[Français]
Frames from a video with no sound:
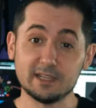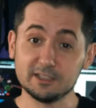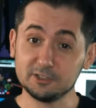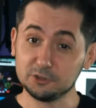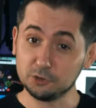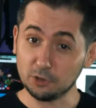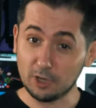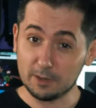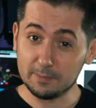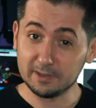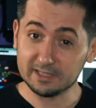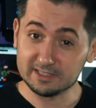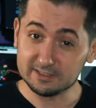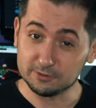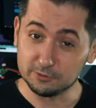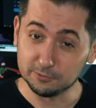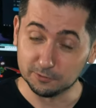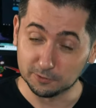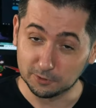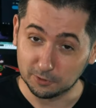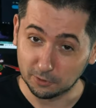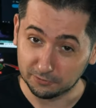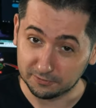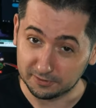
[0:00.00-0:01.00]
Je te rappelle que si tu
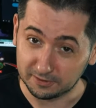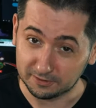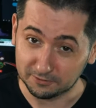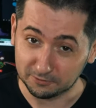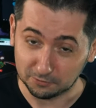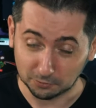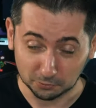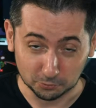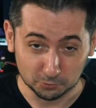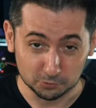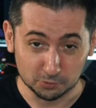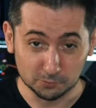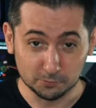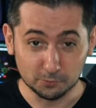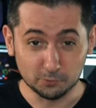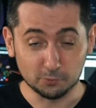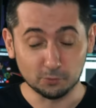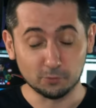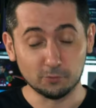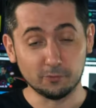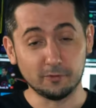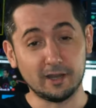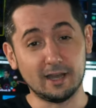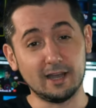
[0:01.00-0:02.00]
veux te lancer sur YouTube, tu
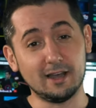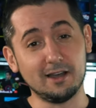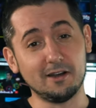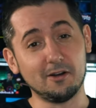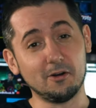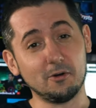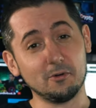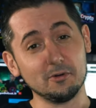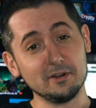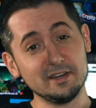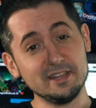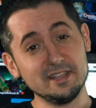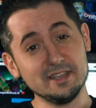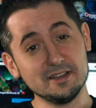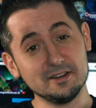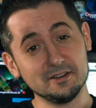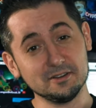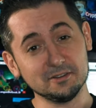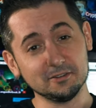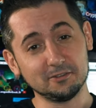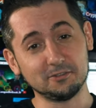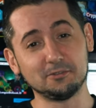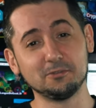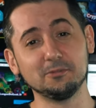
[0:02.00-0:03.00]
trouveras en
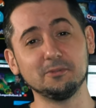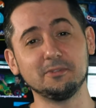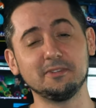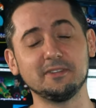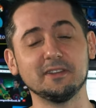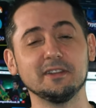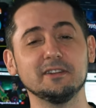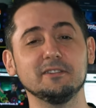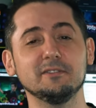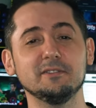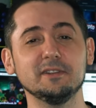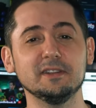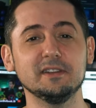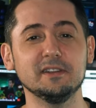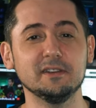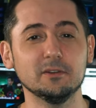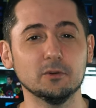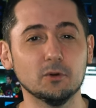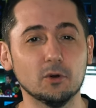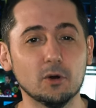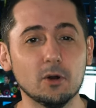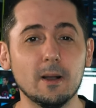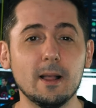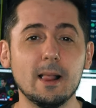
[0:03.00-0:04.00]
lien sous cette
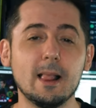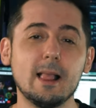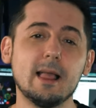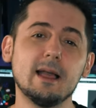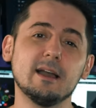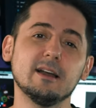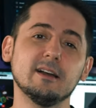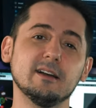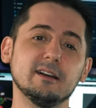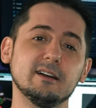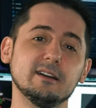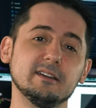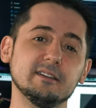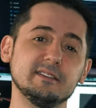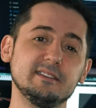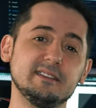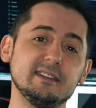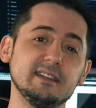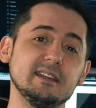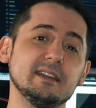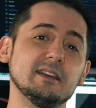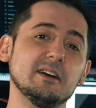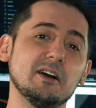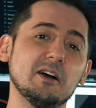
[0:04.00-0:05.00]
vidéo euh,
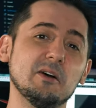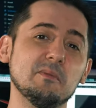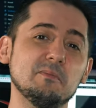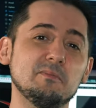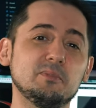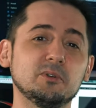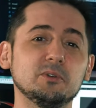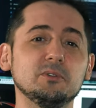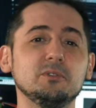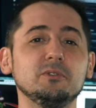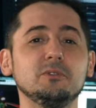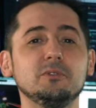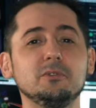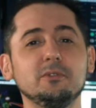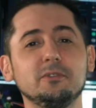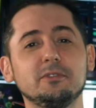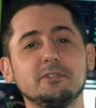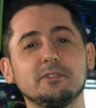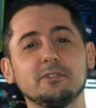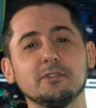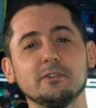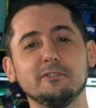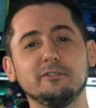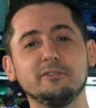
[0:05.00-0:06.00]
des euh,
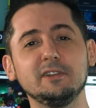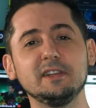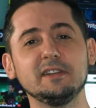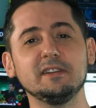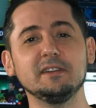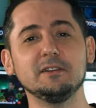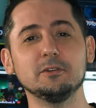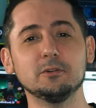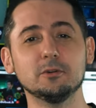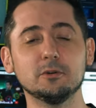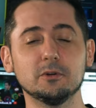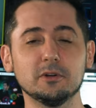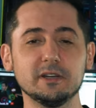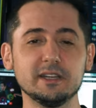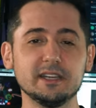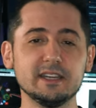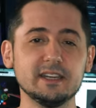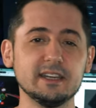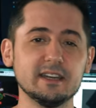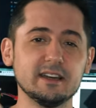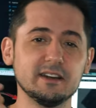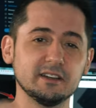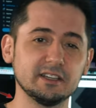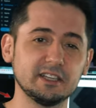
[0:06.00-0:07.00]
bonus vidéos
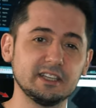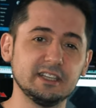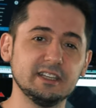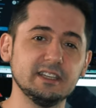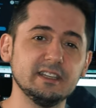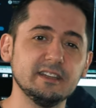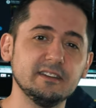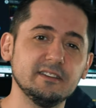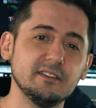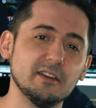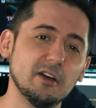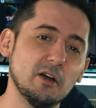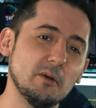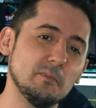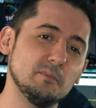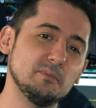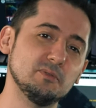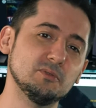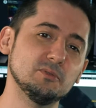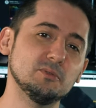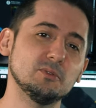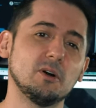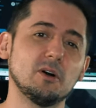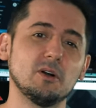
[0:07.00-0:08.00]
et un guide
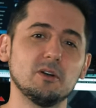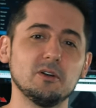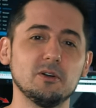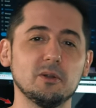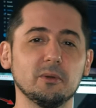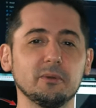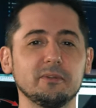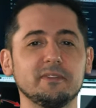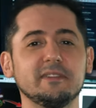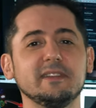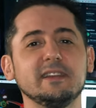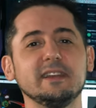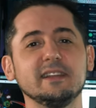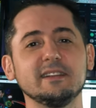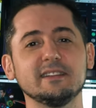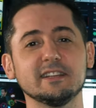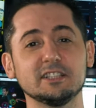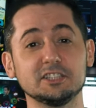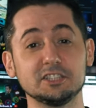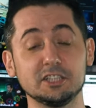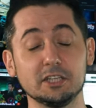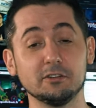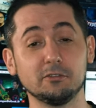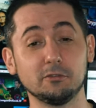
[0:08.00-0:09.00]
pour lancer
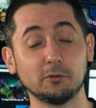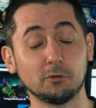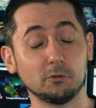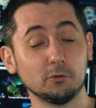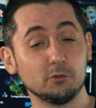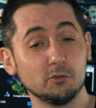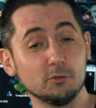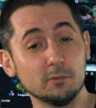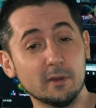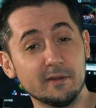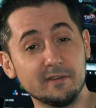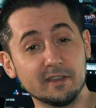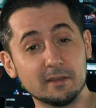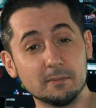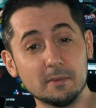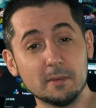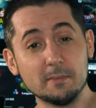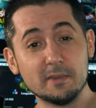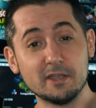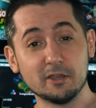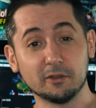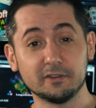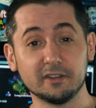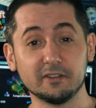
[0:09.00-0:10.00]
ta chaîne sur YouTube avec mes
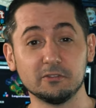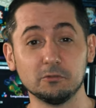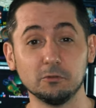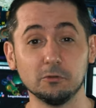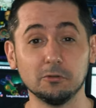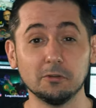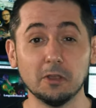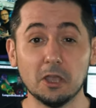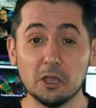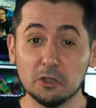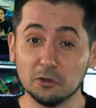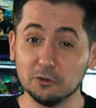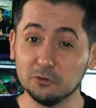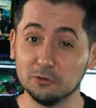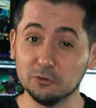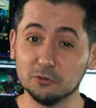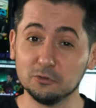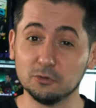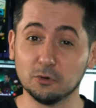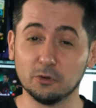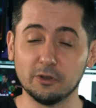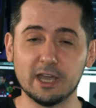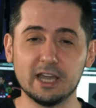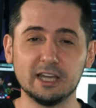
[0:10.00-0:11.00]
meilleures astuces du
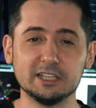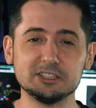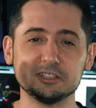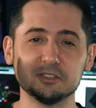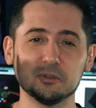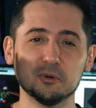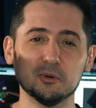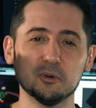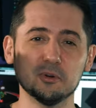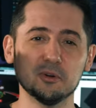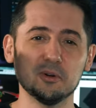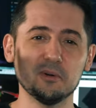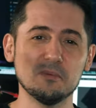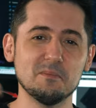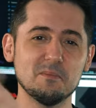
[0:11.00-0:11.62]
tournage au